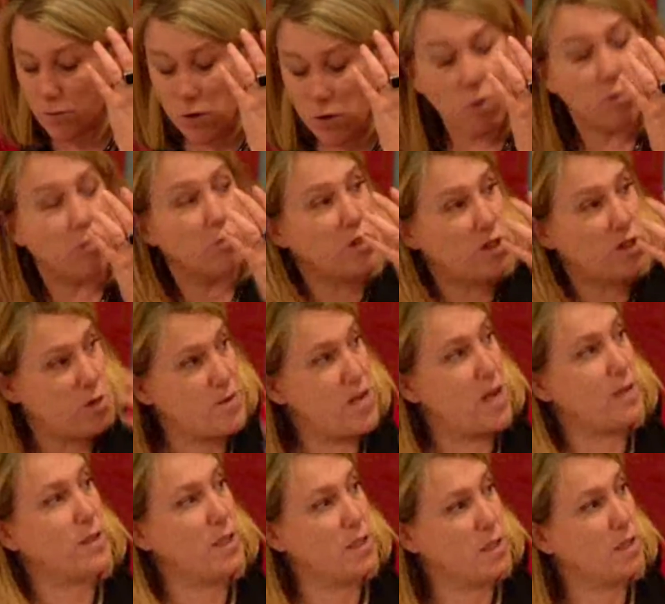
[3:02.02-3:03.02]
Non, j'ai
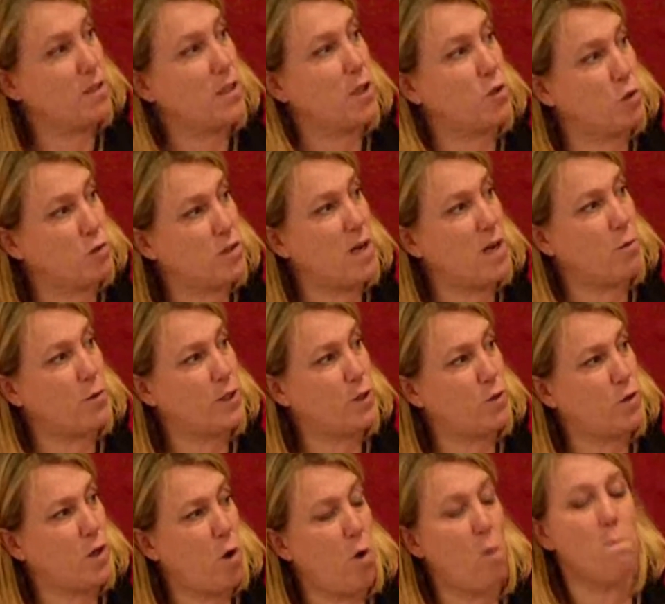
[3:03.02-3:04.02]
bien dit que c'était totalement
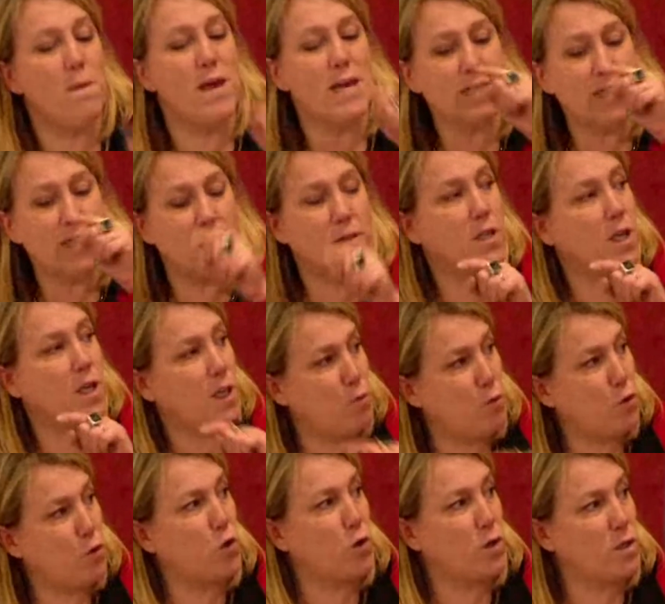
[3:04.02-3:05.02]
différent, mais qu'il y a une
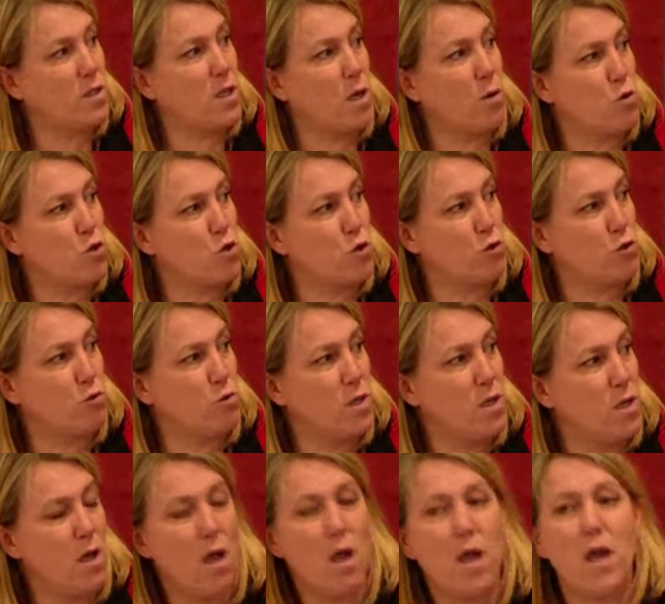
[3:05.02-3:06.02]
dérive autoritaire
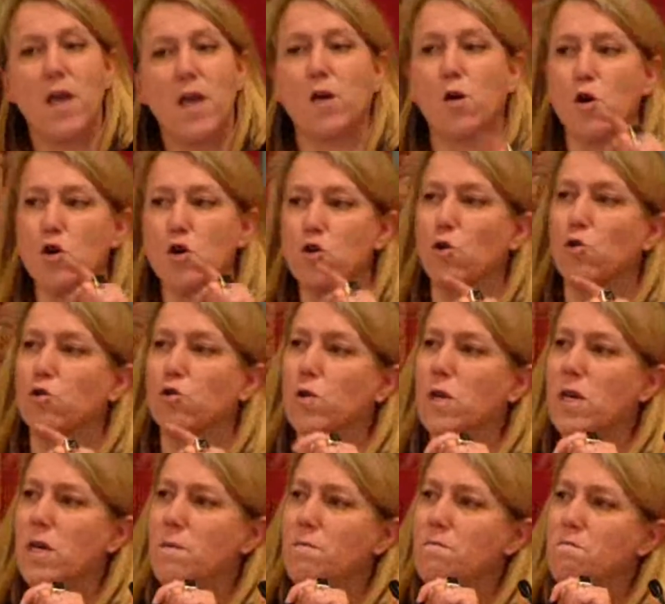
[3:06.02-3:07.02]
aujourd'hui. Et
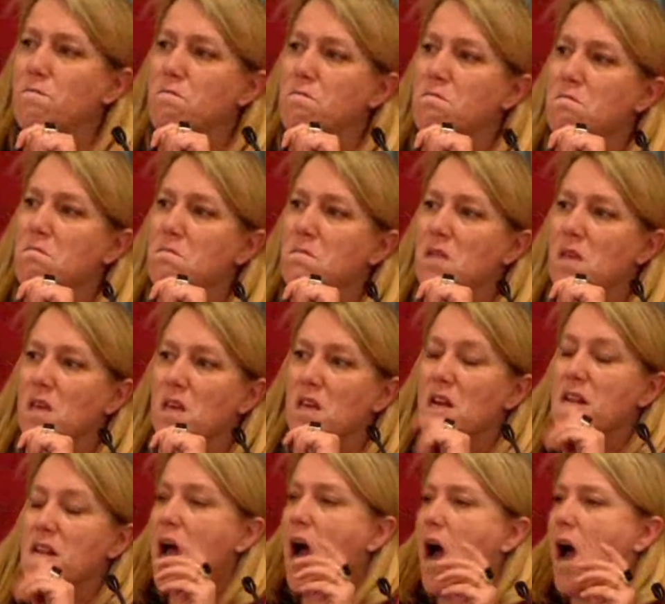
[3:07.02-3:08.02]
qu'aujourd'hui,
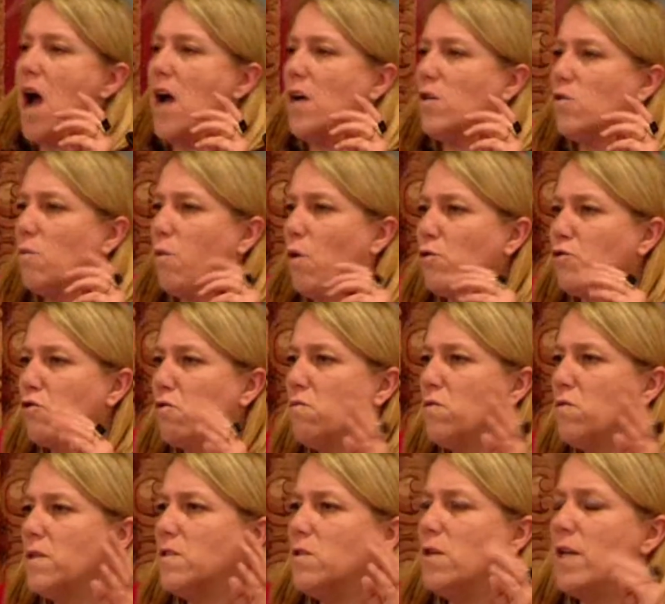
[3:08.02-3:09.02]
il y a un nombre de
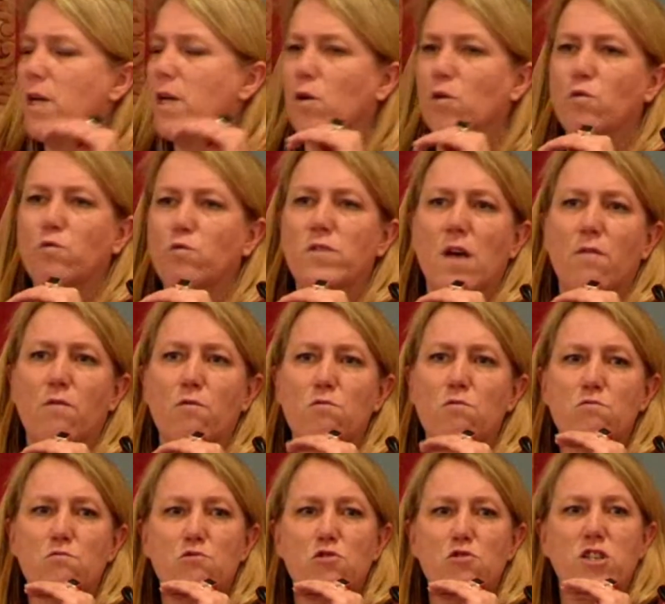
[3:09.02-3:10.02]
mutilés que nous
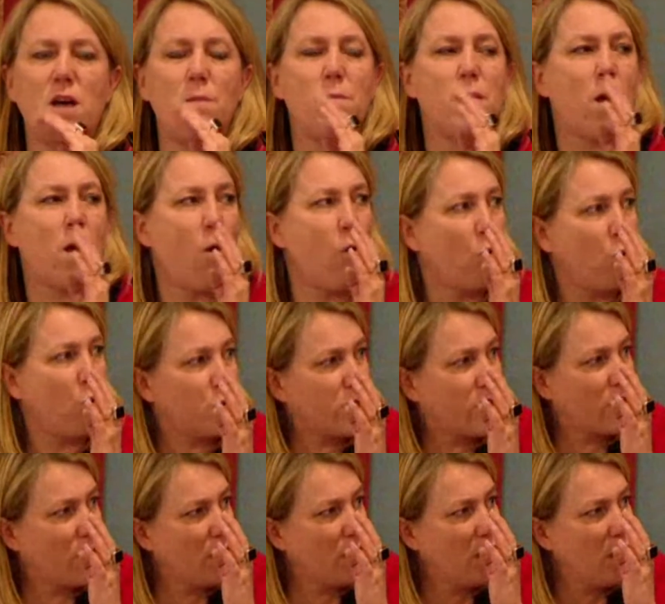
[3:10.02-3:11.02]
n'avons jamais
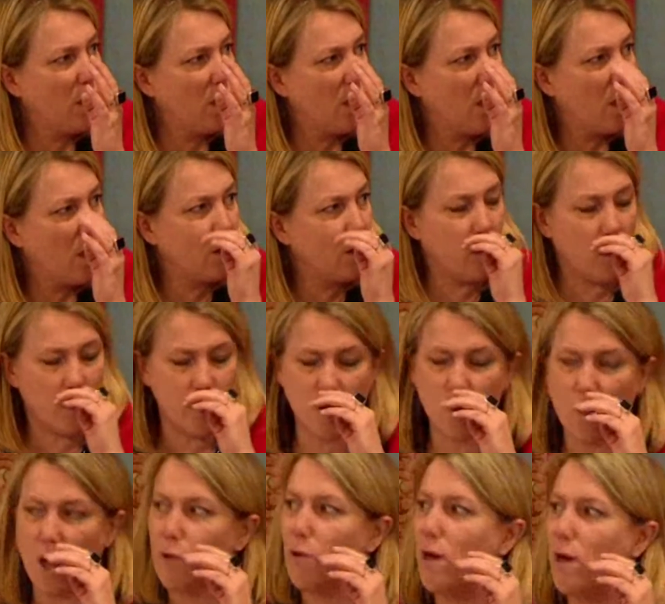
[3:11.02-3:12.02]
rencontrés dans
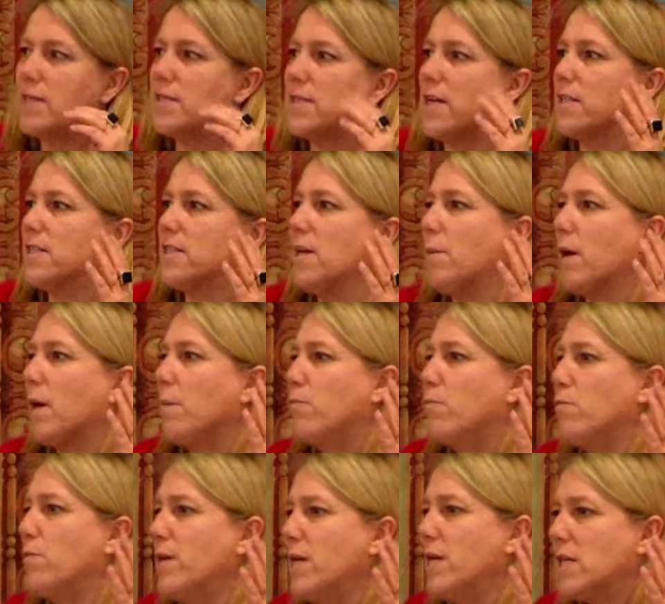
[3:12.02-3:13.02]
l'histoire de la Ve
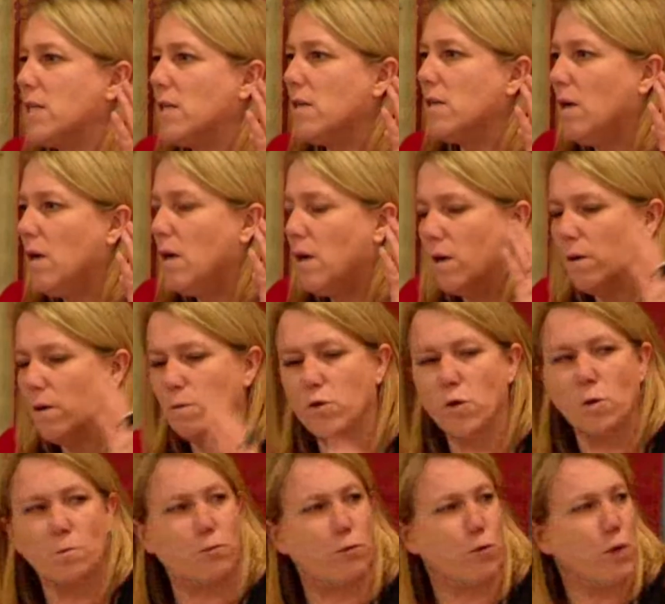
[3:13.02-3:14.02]
République
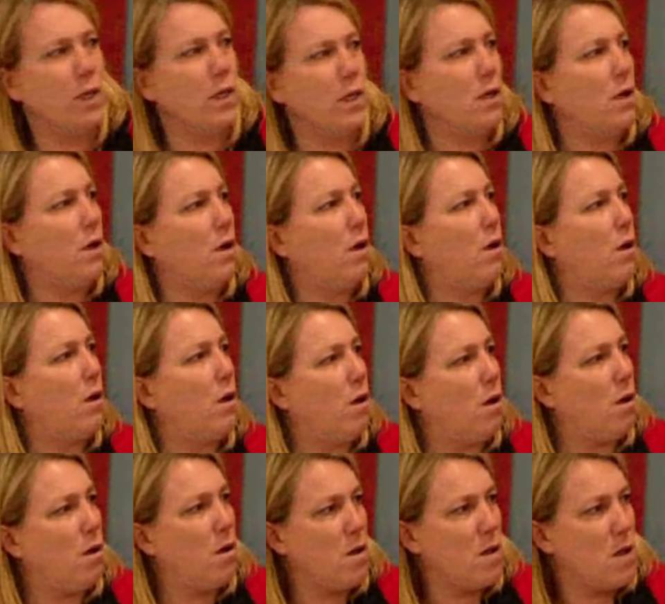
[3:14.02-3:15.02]
depuis
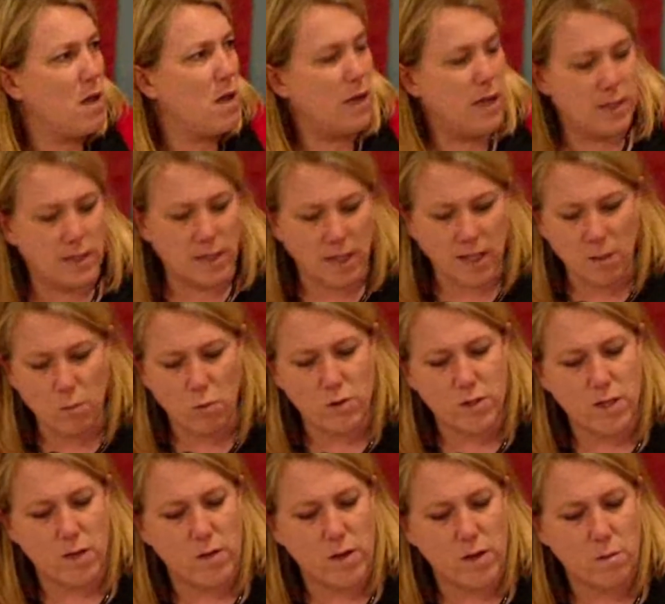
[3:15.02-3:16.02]
euh, les terribles
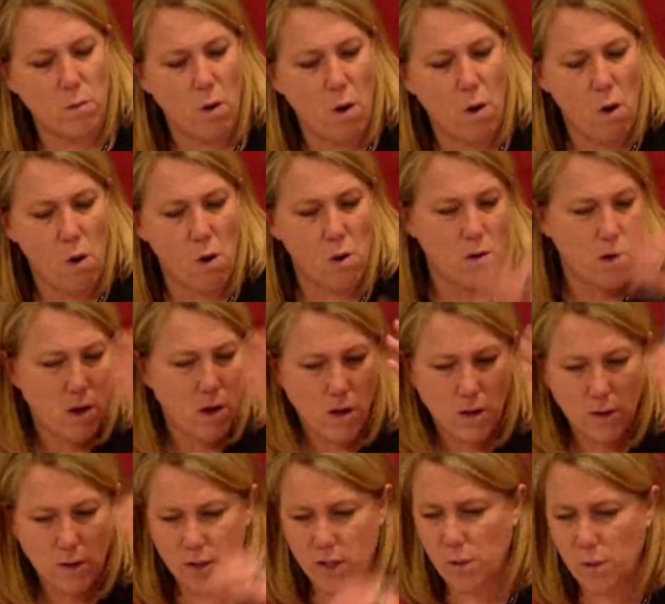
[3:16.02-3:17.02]
événements euh,
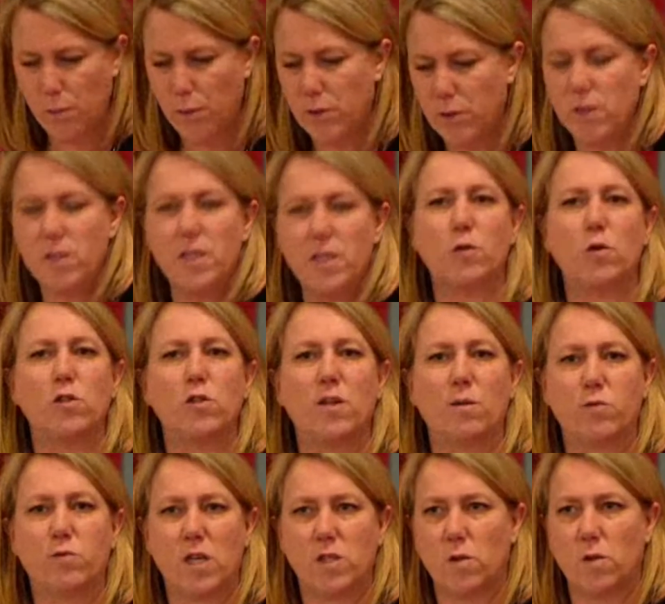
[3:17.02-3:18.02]
type euh, dix sept
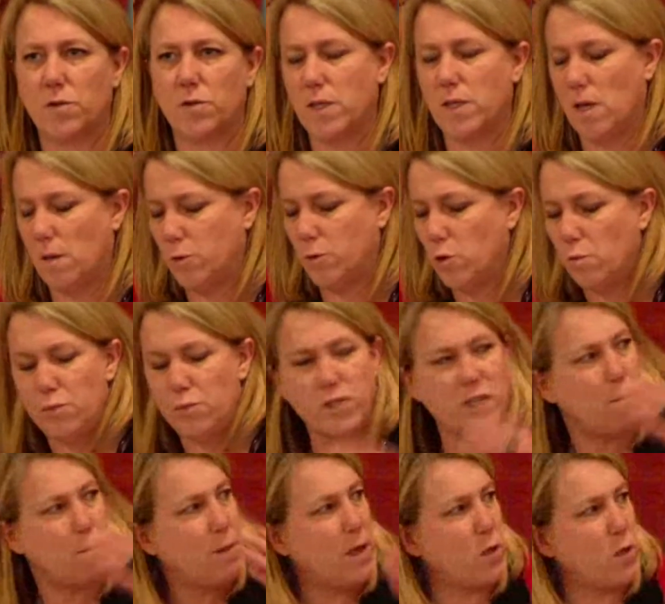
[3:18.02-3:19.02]
octobre soixante et un mais depuis
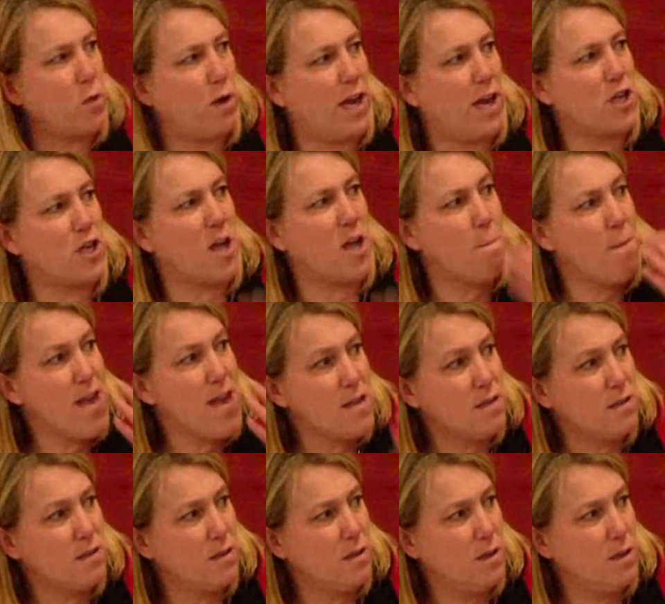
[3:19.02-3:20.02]
cette période là
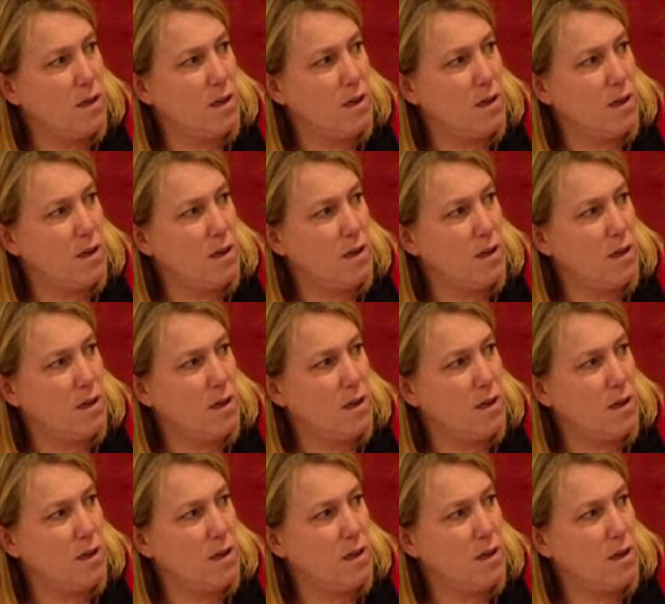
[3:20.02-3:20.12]
jamais